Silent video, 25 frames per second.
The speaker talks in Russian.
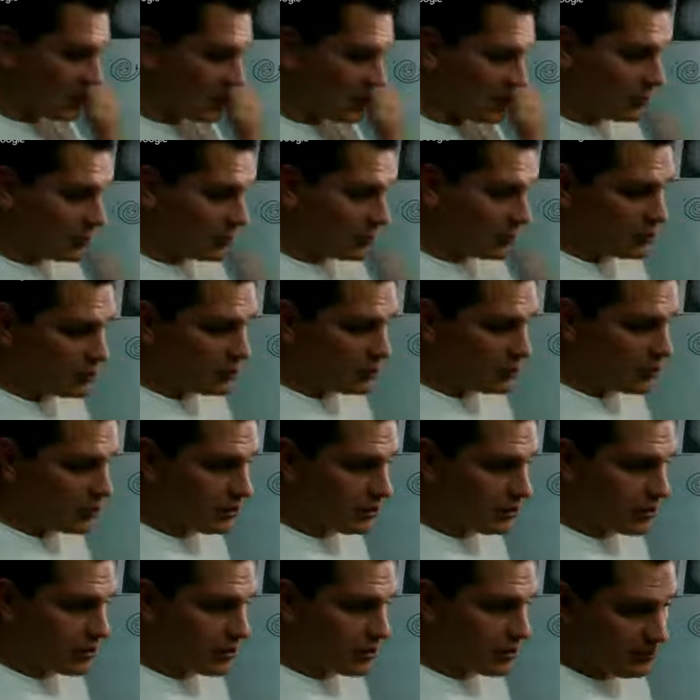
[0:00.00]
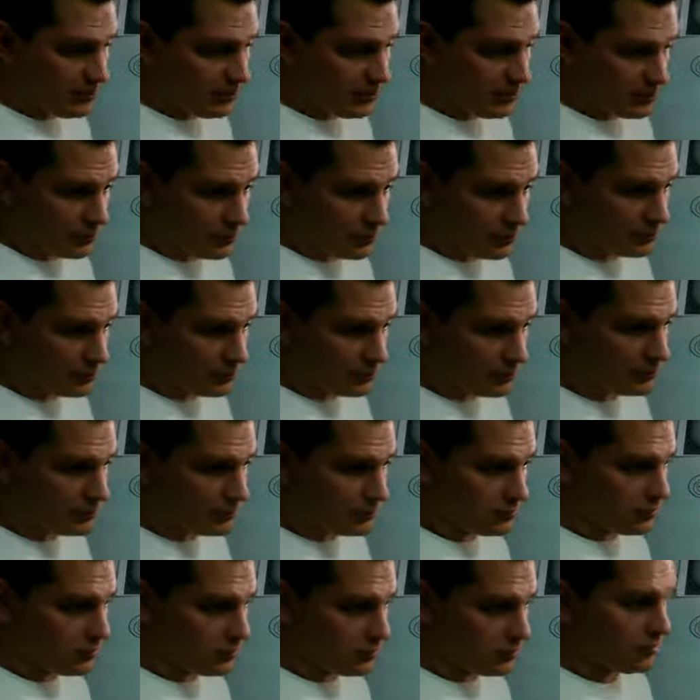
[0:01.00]
Орудийные калибры
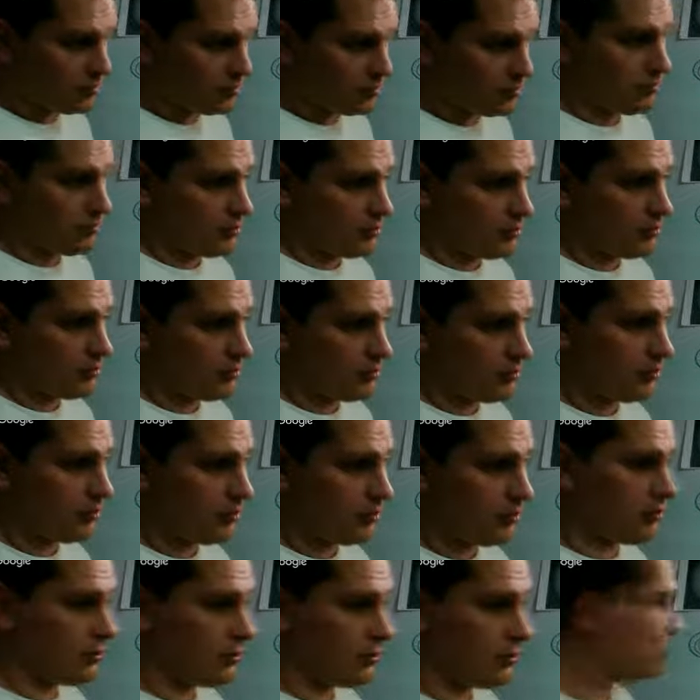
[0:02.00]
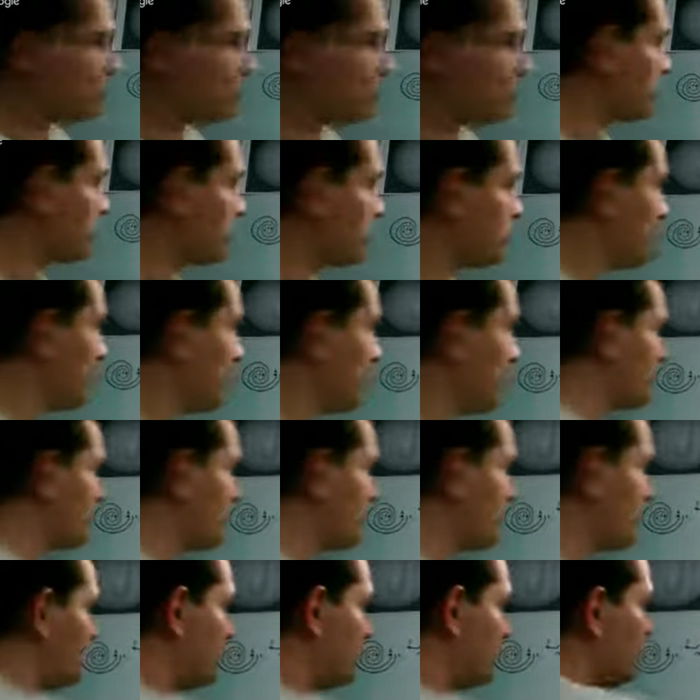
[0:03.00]
э, то же самое. То
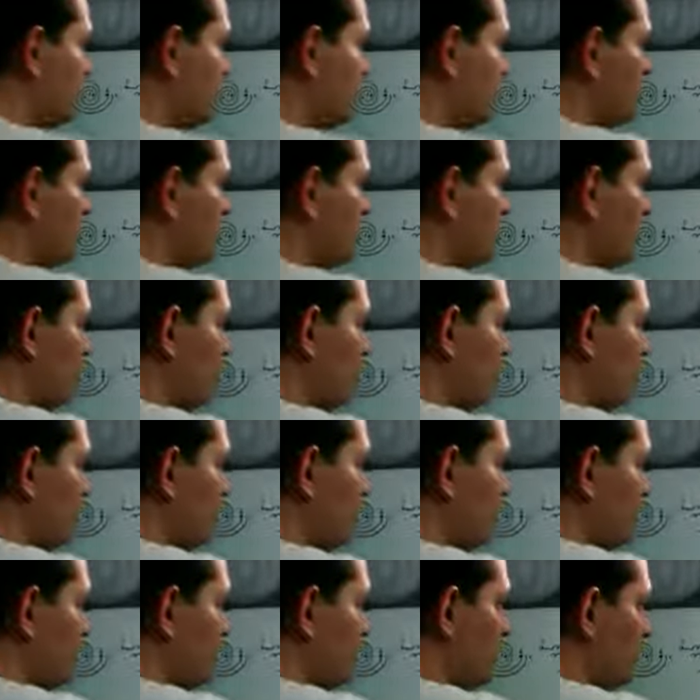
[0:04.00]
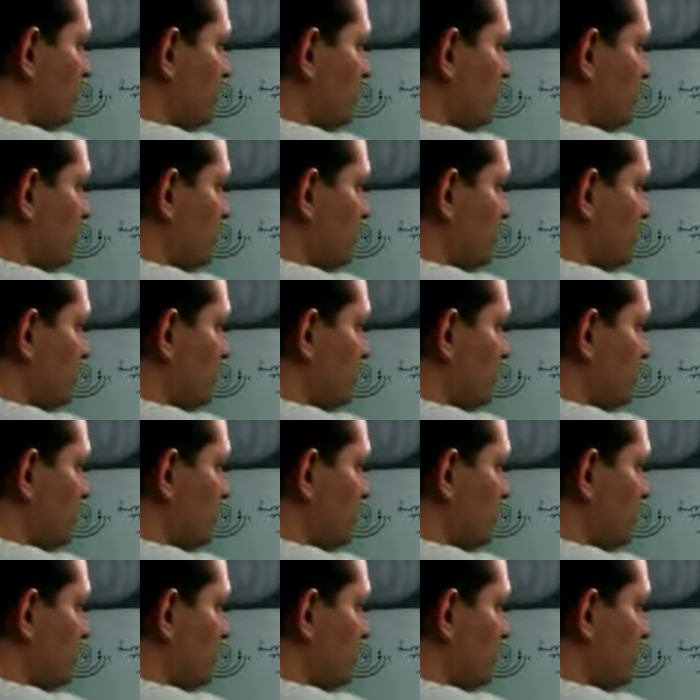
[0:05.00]
есть если мы возьмем 1 дюйм,